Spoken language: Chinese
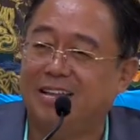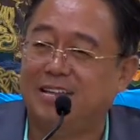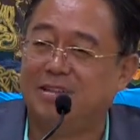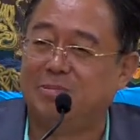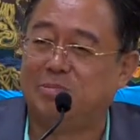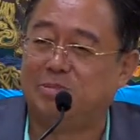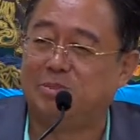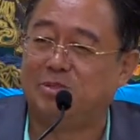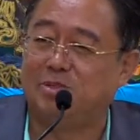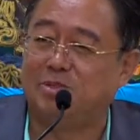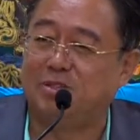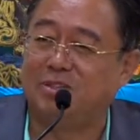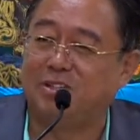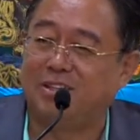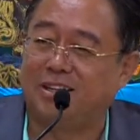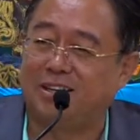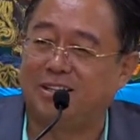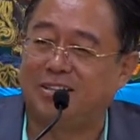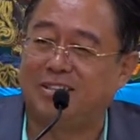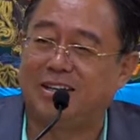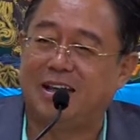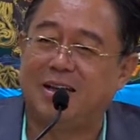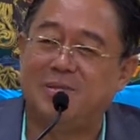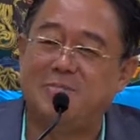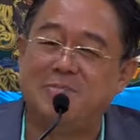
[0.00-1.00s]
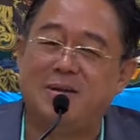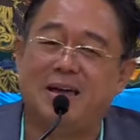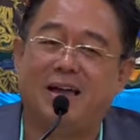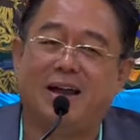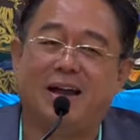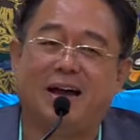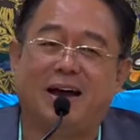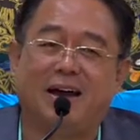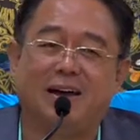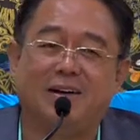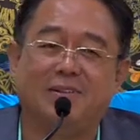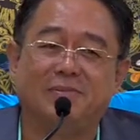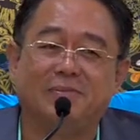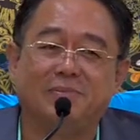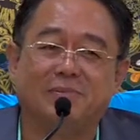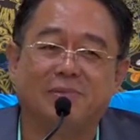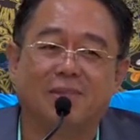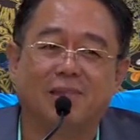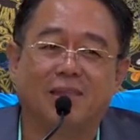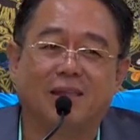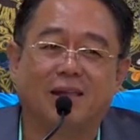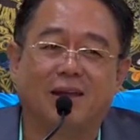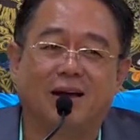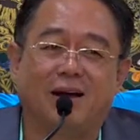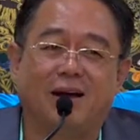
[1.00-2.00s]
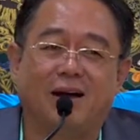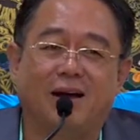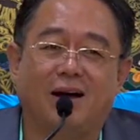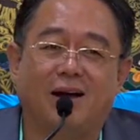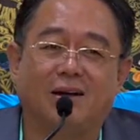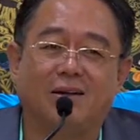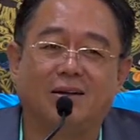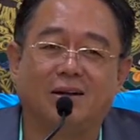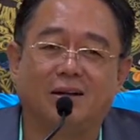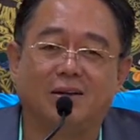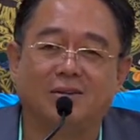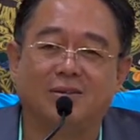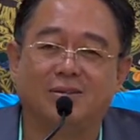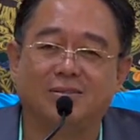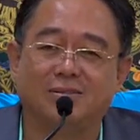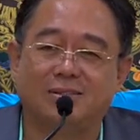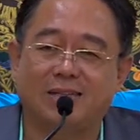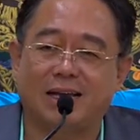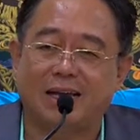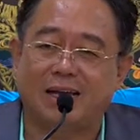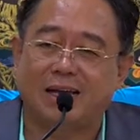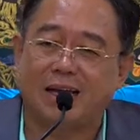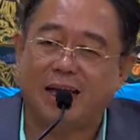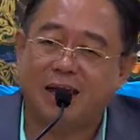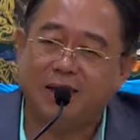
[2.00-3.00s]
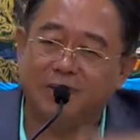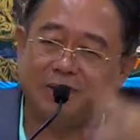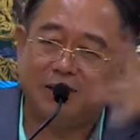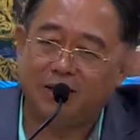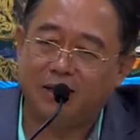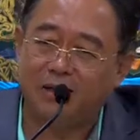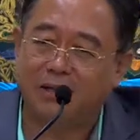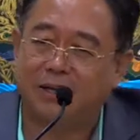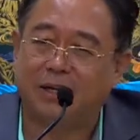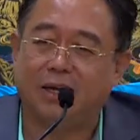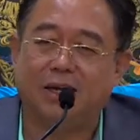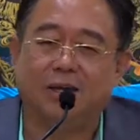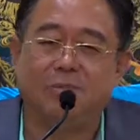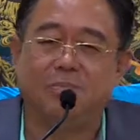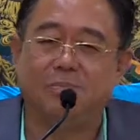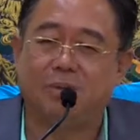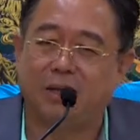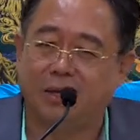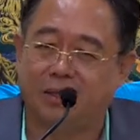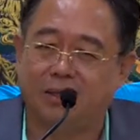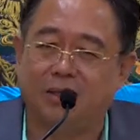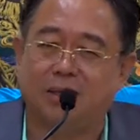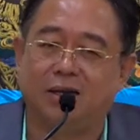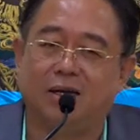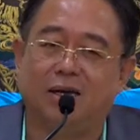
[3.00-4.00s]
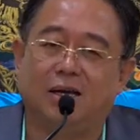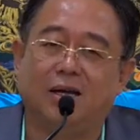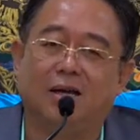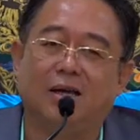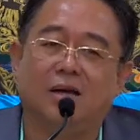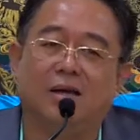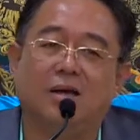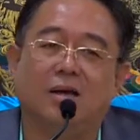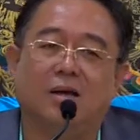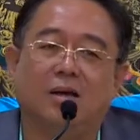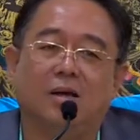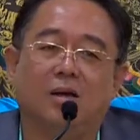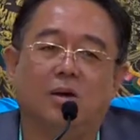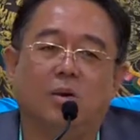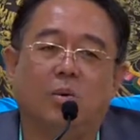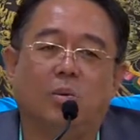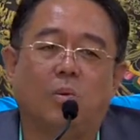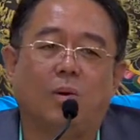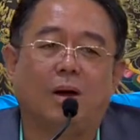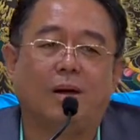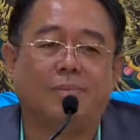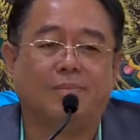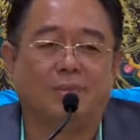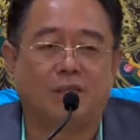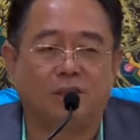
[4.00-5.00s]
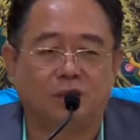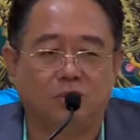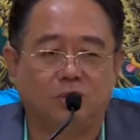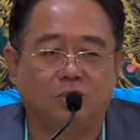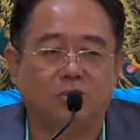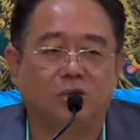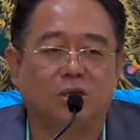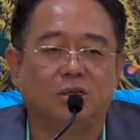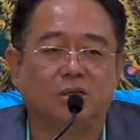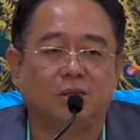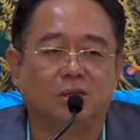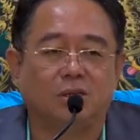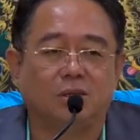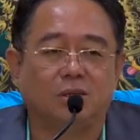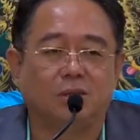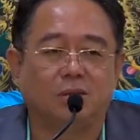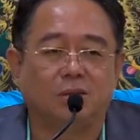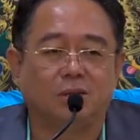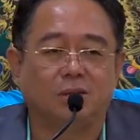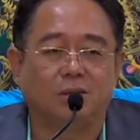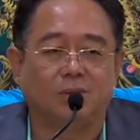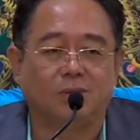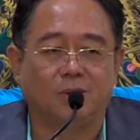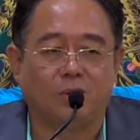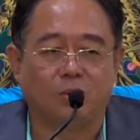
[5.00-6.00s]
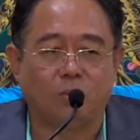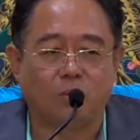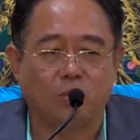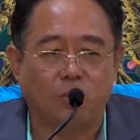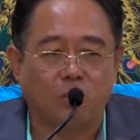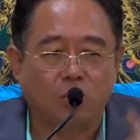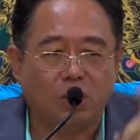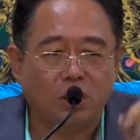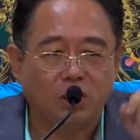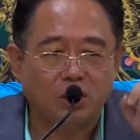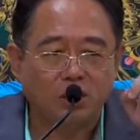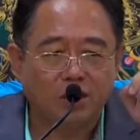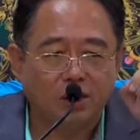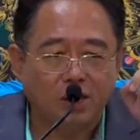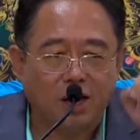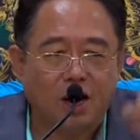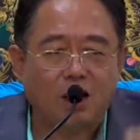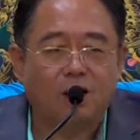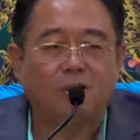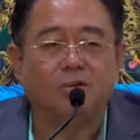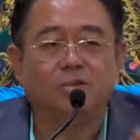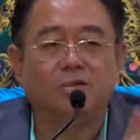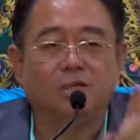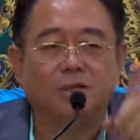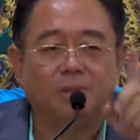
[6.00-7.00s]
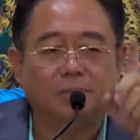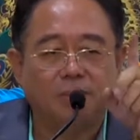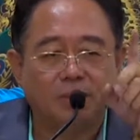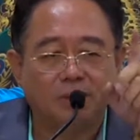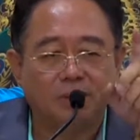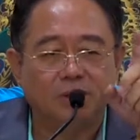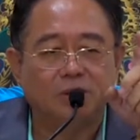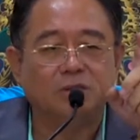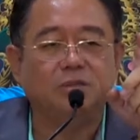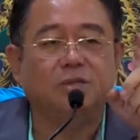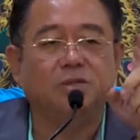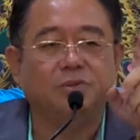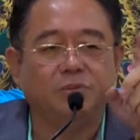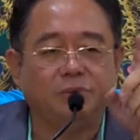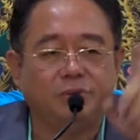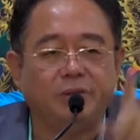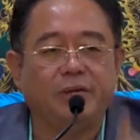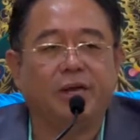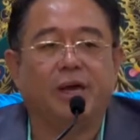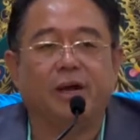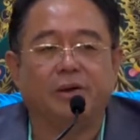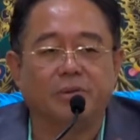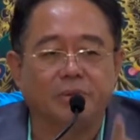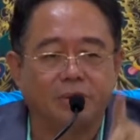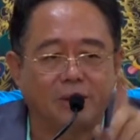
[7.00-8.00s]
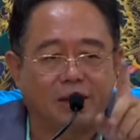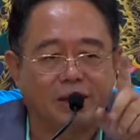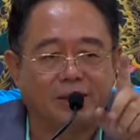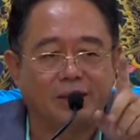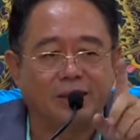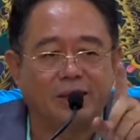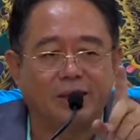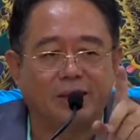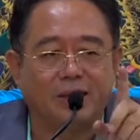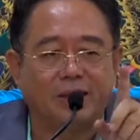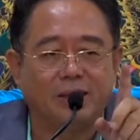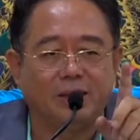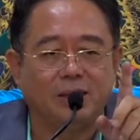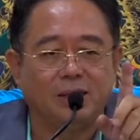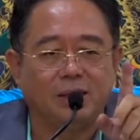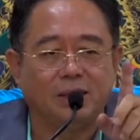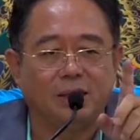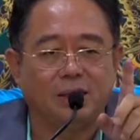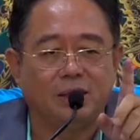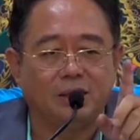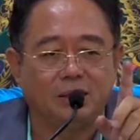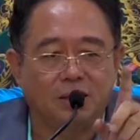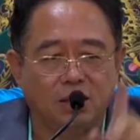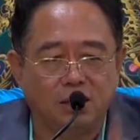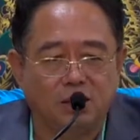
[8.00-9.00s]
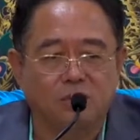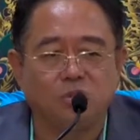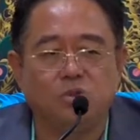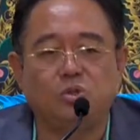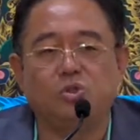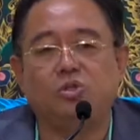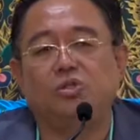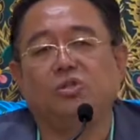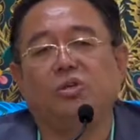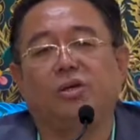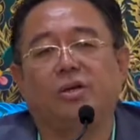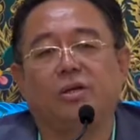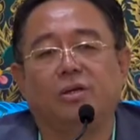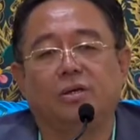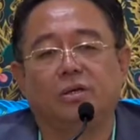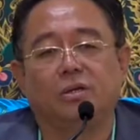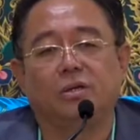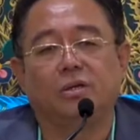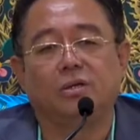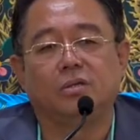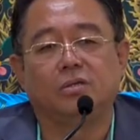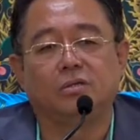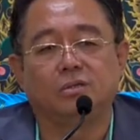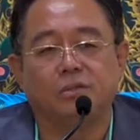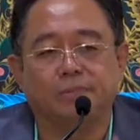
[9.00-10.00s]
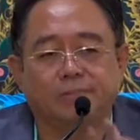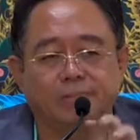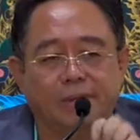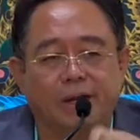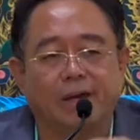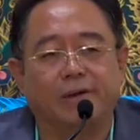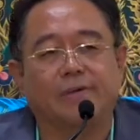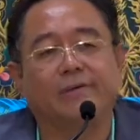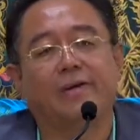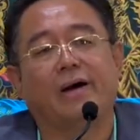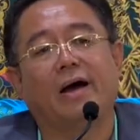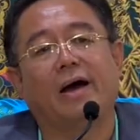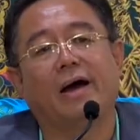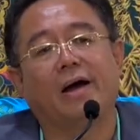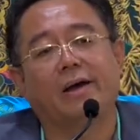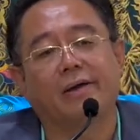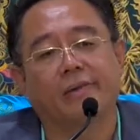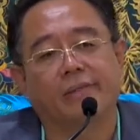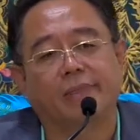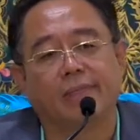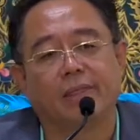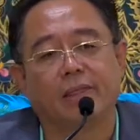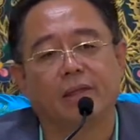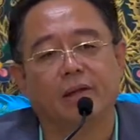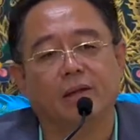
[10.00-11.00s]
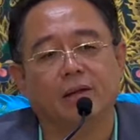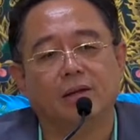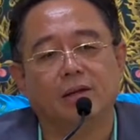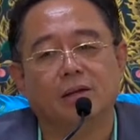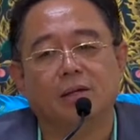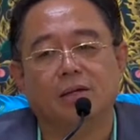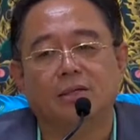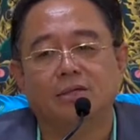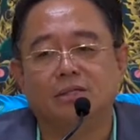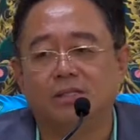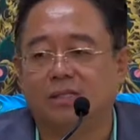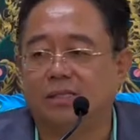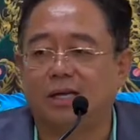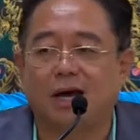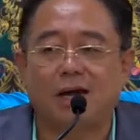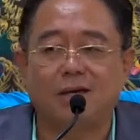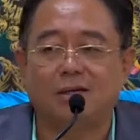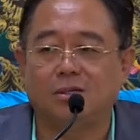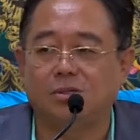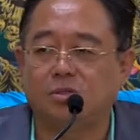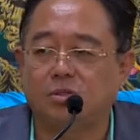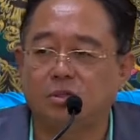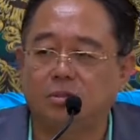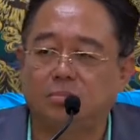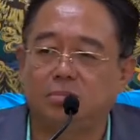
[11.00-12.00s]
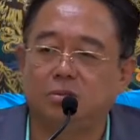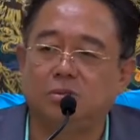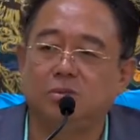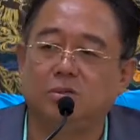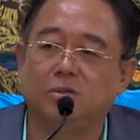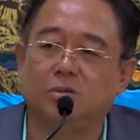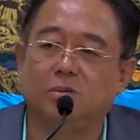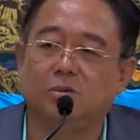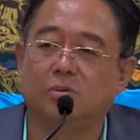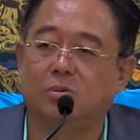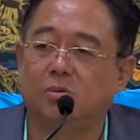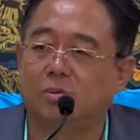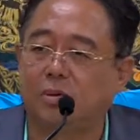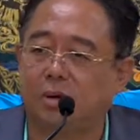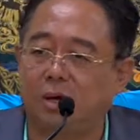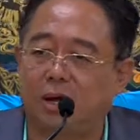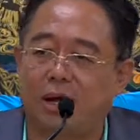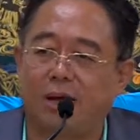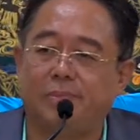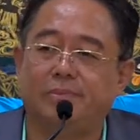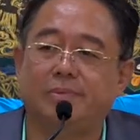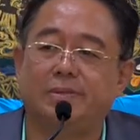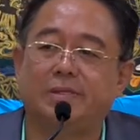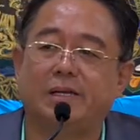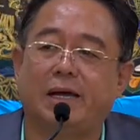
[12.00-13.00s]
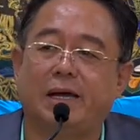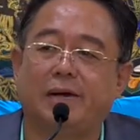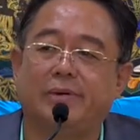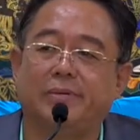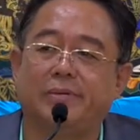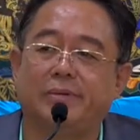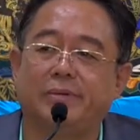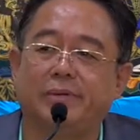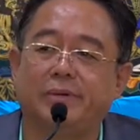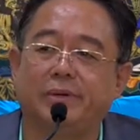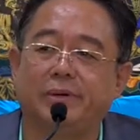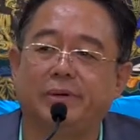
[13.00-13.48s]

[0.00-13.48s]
你不去这个钱没了，啊，然后再开放给别的外面的学生，那么我要你们这些约还丹的人去去变化。其他的去不去，我还不在乎。